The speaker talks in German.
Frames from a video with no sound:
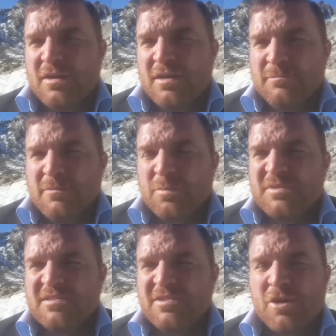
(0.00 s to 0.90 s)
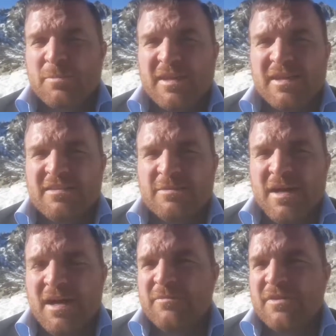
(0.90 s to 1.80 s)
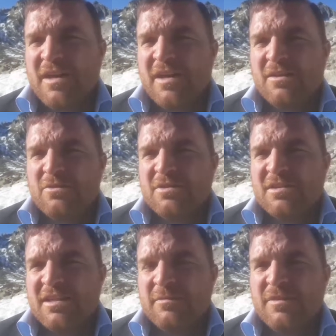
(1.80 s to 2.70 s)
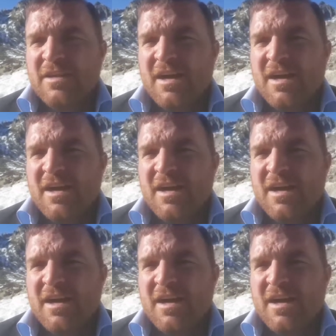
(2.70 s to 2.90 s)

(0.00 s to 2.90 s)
Ähm, Ob es ein Derby gibt, im Halbfinale oder dann im